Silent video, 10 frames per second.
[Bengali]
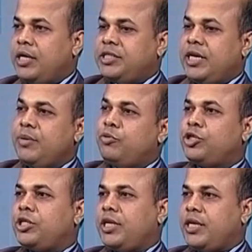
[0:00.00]
চেয়ারে
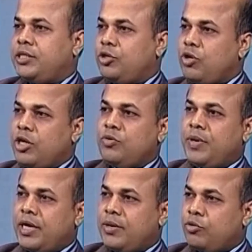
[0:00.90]
বসে থাকে যেহেতু হাঁটু
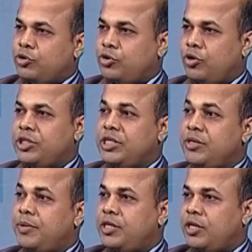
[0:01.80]
ভাঙলে কষ্ট হয়
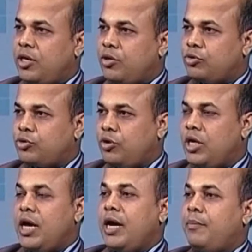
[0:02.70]
সিঁড়ি বাইতে গেলে কষ্ট হয়
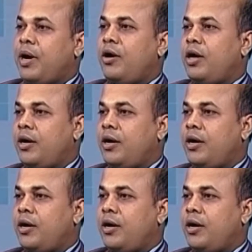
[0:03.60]
বা